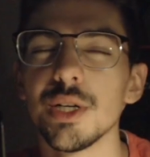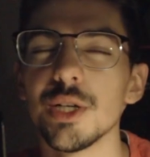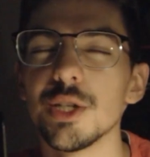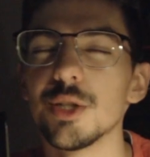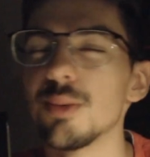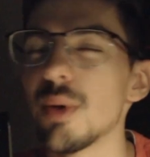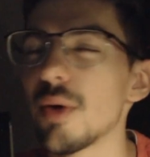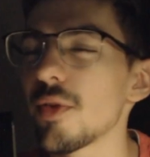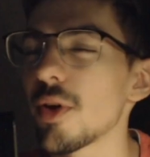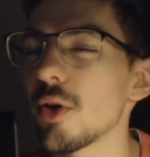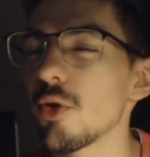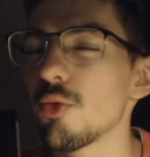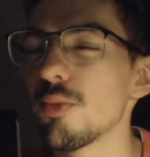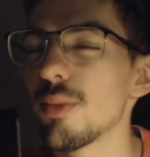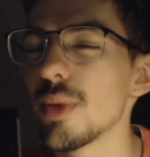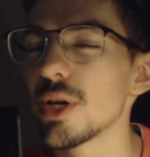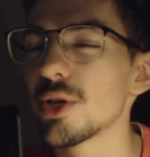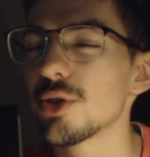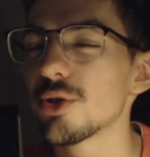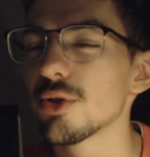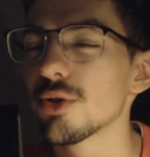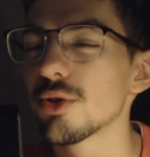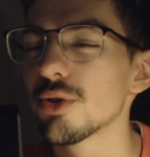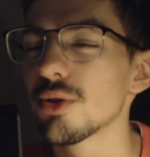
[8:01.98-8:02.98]
Je vais pas faire le
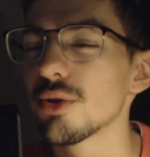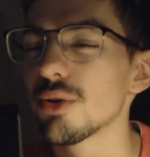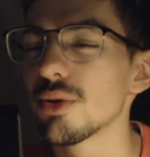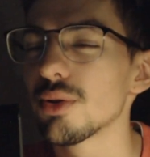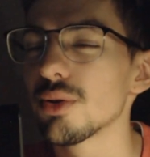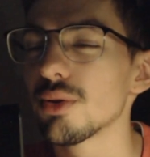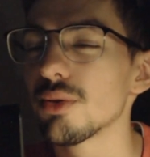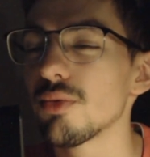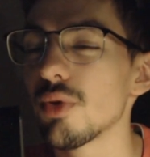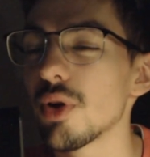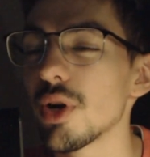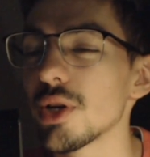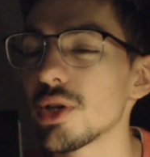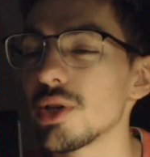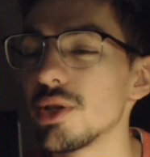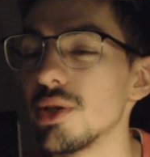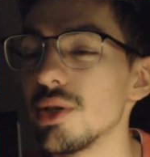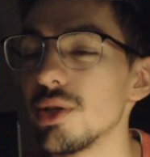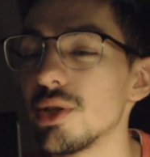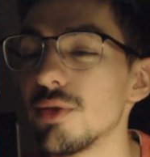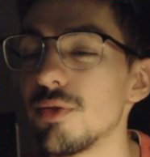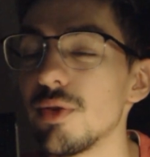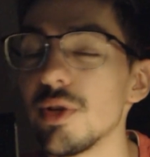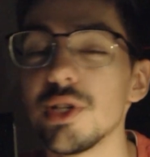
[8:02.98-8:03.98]
mec, euh, voilà,
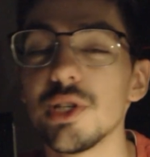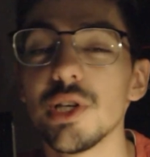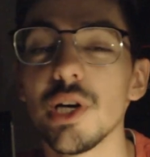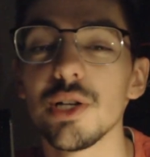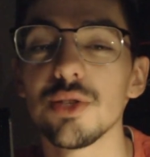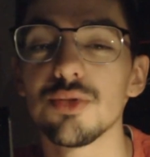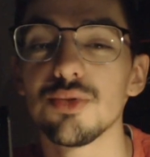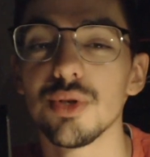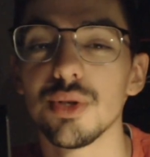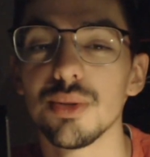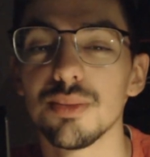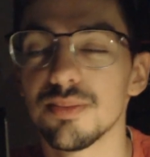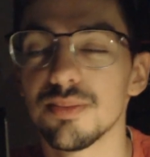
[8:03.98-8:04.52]
qui, fait le gars, tu vois.